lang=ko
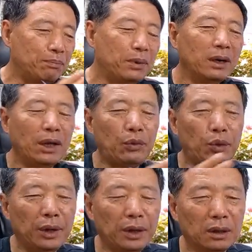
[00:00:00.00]
번의
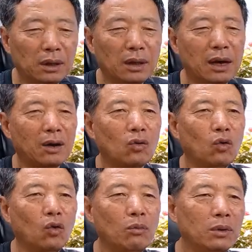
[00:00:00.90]
회의를
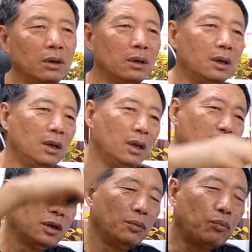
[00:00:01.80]
하고 뭐
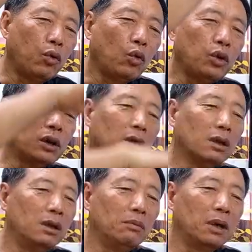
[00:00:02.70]
그
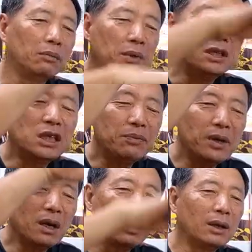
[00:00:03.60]
프로젝트를 막 몇십
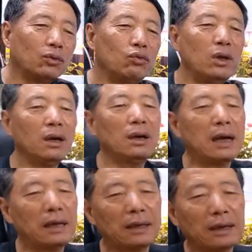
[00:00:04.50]
년간 수행을
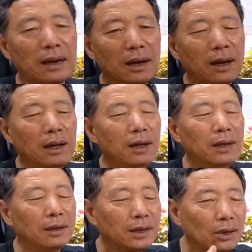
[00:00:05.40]
하다가
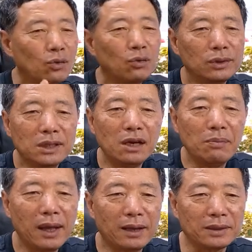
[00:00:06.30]
결국은
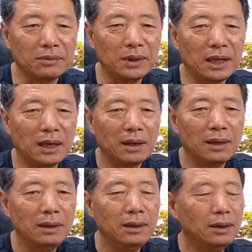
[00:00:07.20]
실패했습니다.
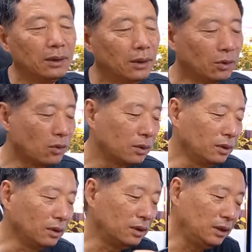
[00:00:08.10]
그리고
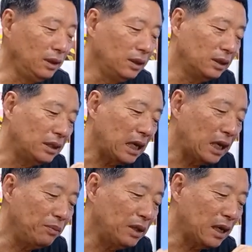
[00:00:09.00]
그 일을
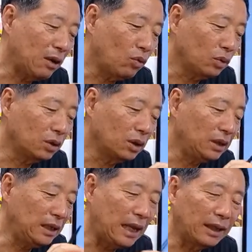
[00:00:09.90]
책임자로서
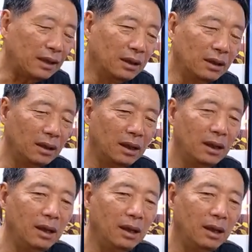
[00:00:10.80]
일했던